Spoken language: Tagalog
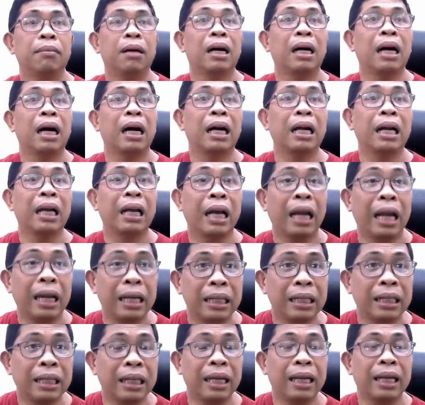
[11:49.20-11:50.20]
Mga
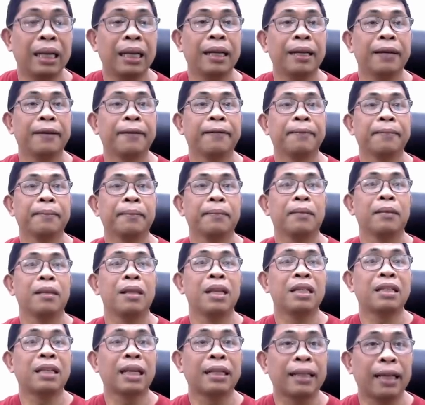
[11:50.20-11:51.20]
ehente
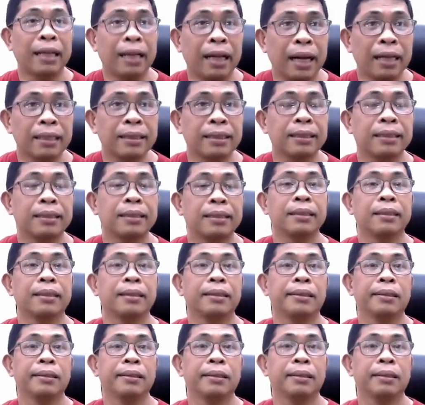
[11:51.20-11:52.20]
ni Satanas.